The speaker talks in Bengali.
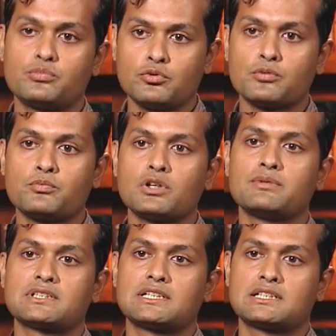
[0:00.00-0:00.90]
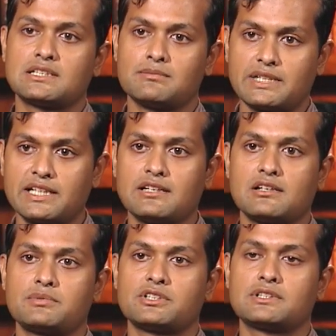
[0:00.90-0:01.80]
পুরো পরিবেশটার সাথে মানিয়ে
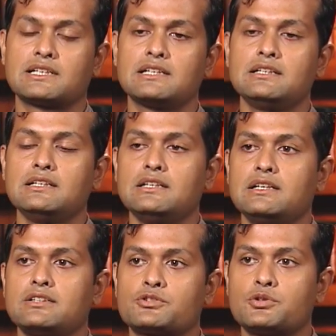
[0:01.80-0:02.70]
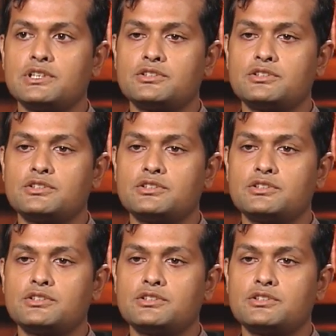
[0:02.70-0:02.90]
নেওয়ার বিষয় থাকে শরীর